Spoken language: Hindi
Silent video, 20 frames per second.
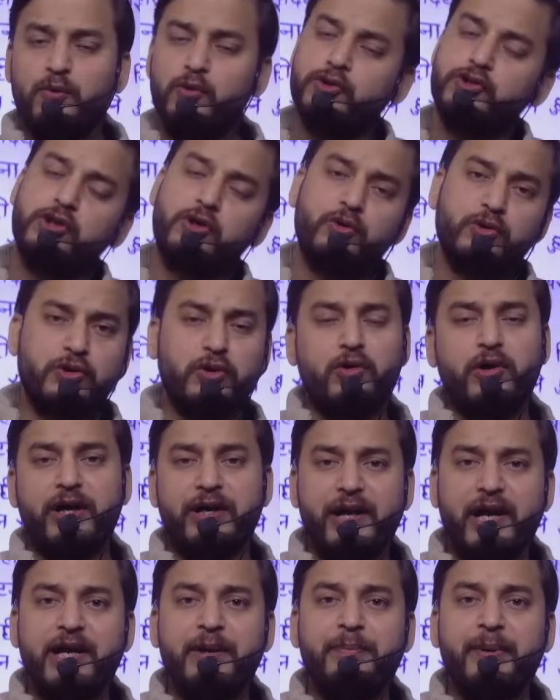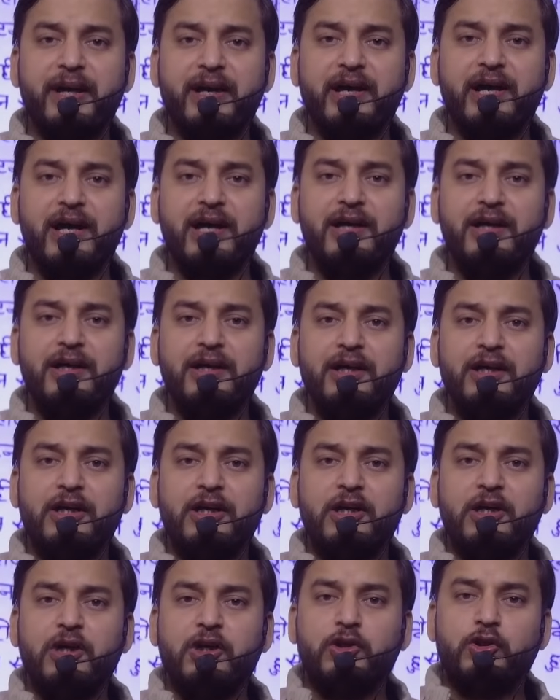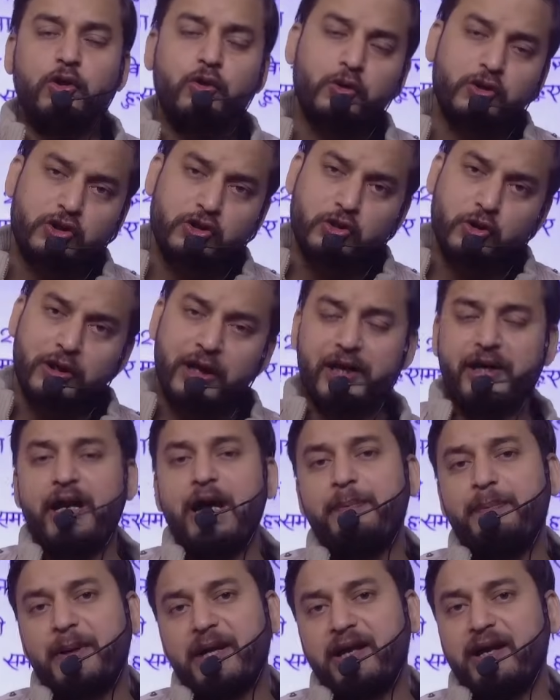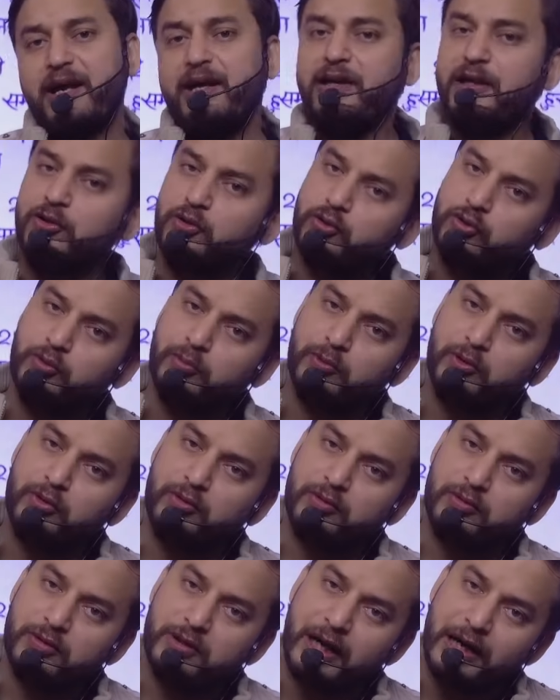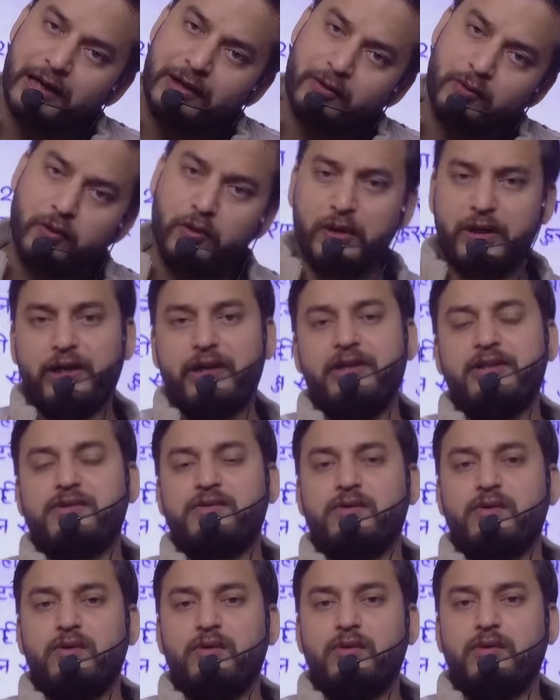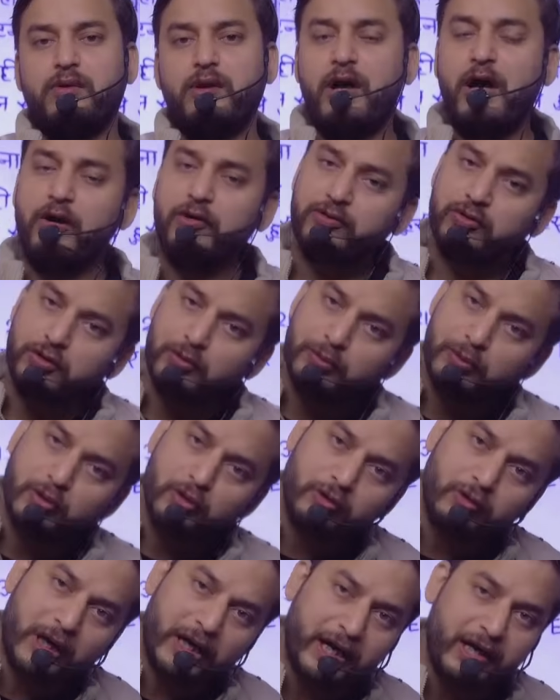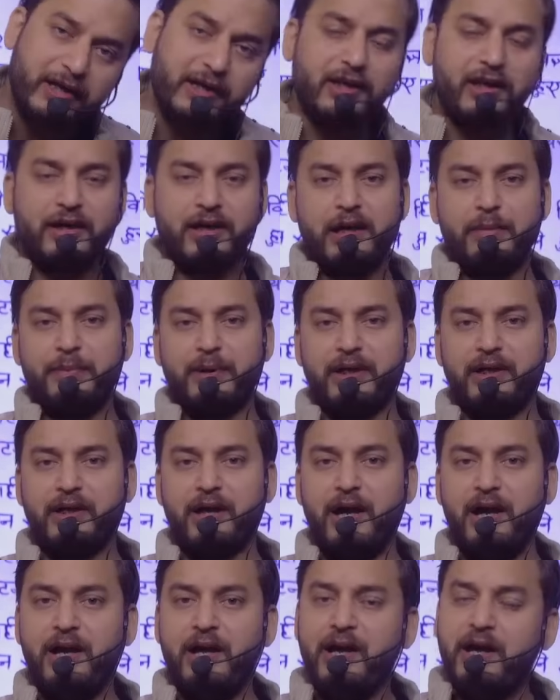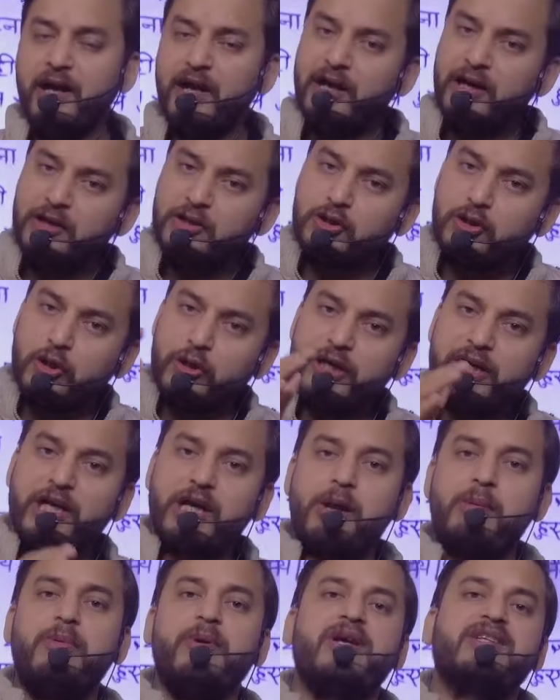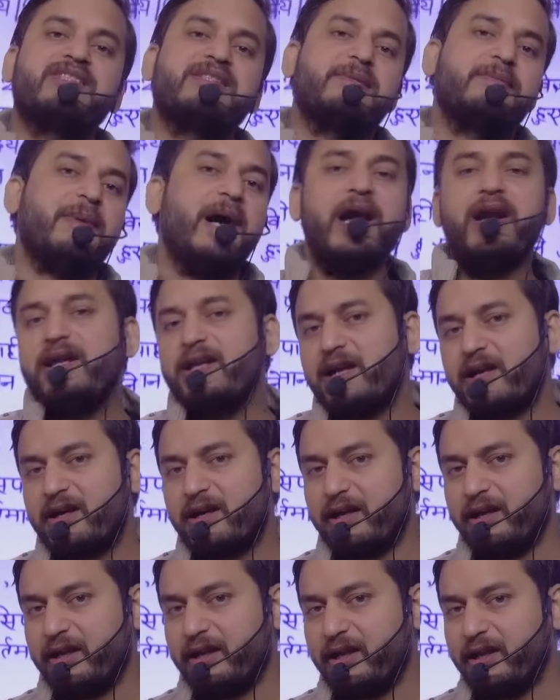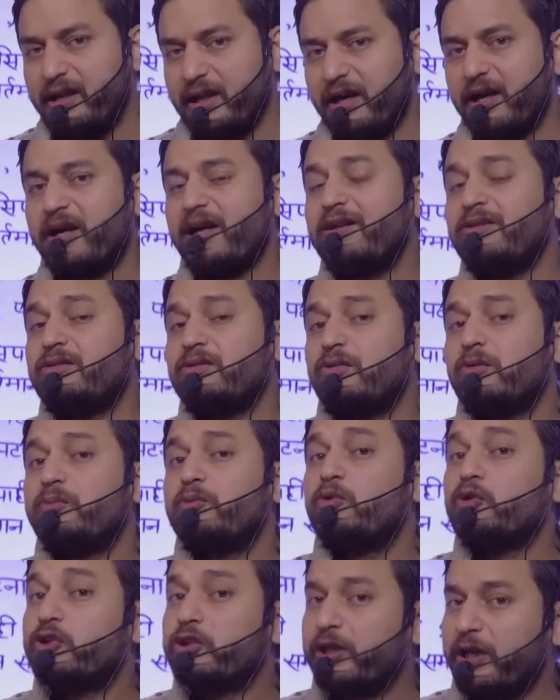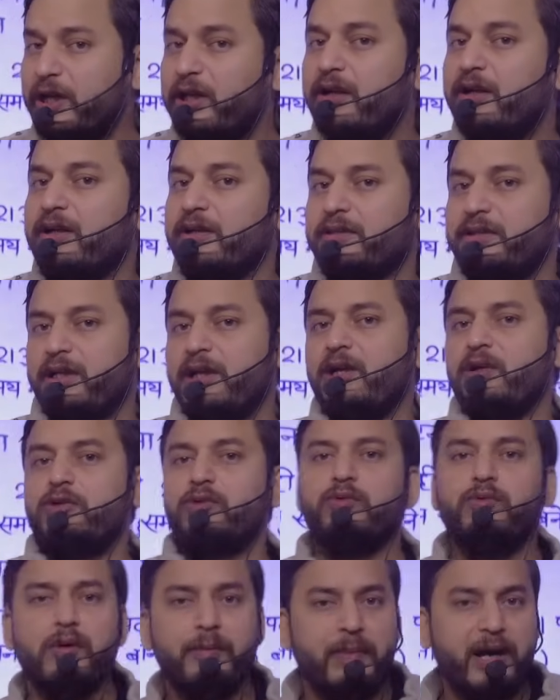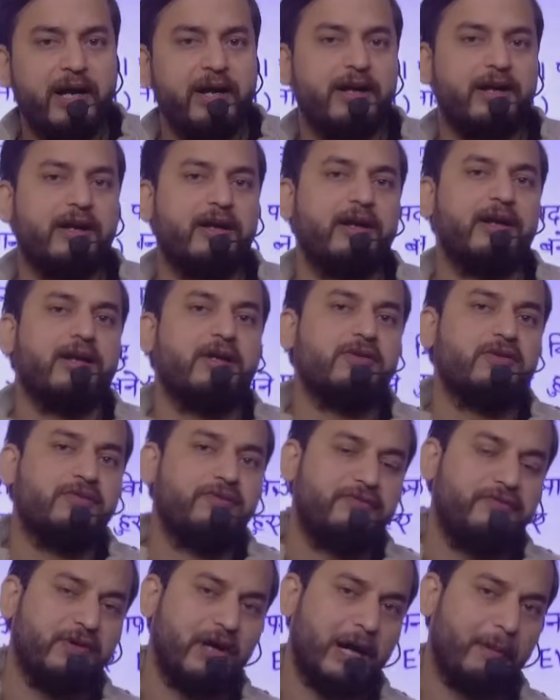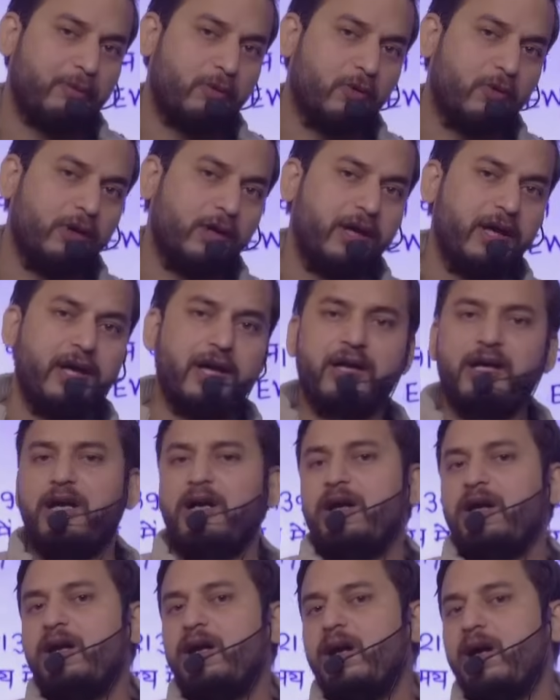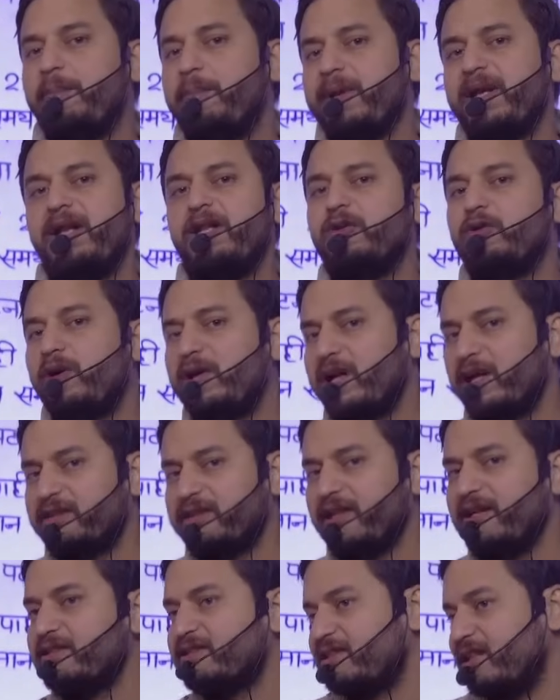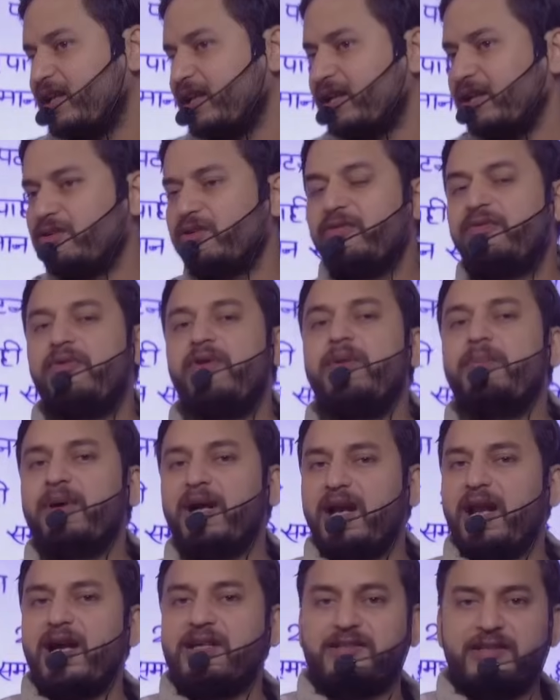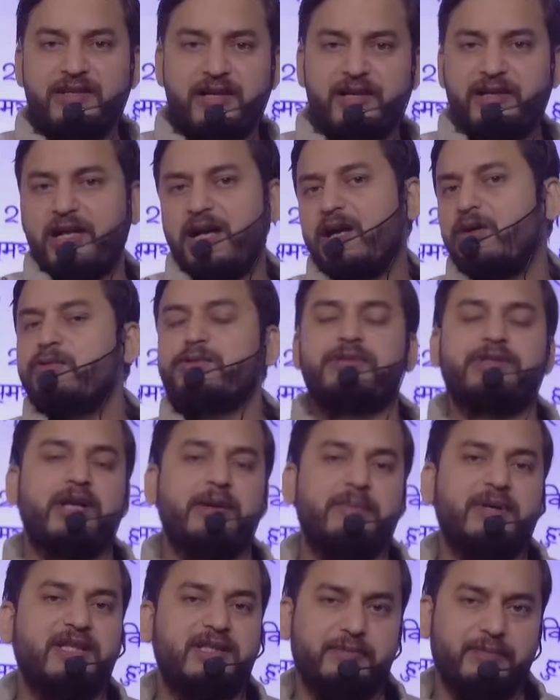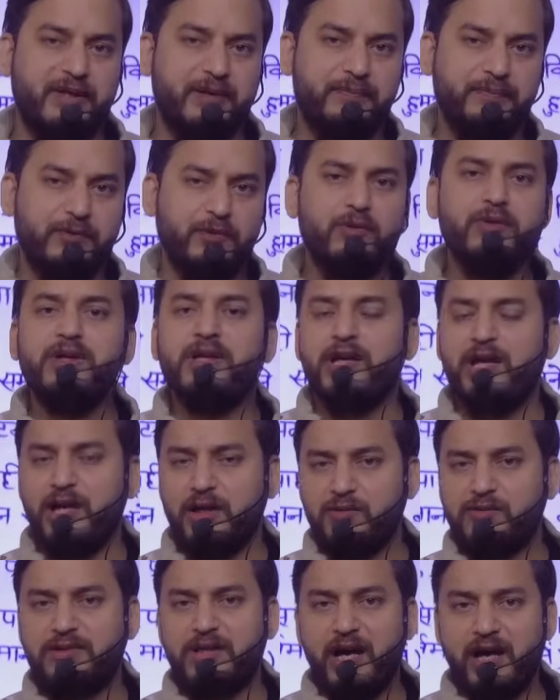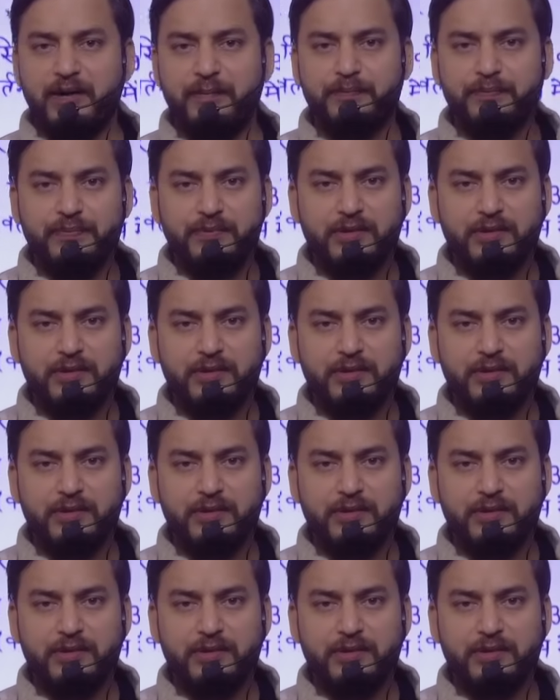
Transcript: कुछ तो कुछ तो करना ही पड़ेगा कुछ तो करना पड़ेगा ये तो तुम लोग कान खोलकर ही सुन लो और तुमको रहा ही करना पड़ेगा जो ईड एस मान्य ये करेंगे अगर तुम कुछ नहीं करते हैं तो वो मान्य करेंगे जो आपको एक अप्रैल 2023 से लेके जो फॉर्म का लास्ट डेट है उसके बीच में उनके अनुसार